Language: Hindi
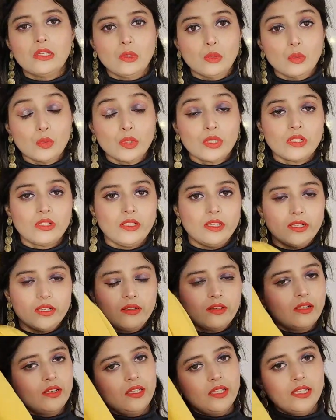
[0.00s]
लुक क्रिएट
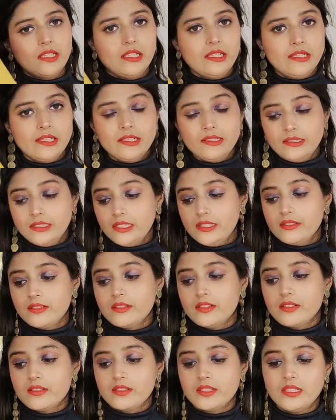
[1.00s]
करने के लिए ये इस
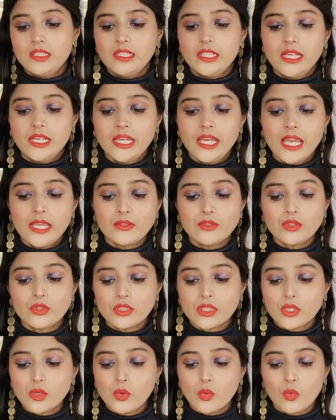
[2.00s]
तरह से दिया है एंड जो
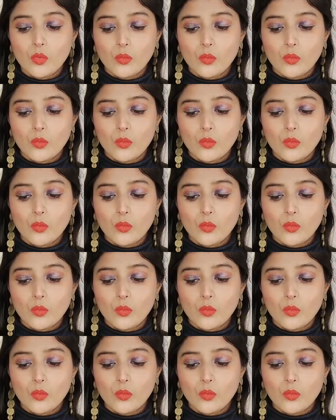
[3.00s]
इसकी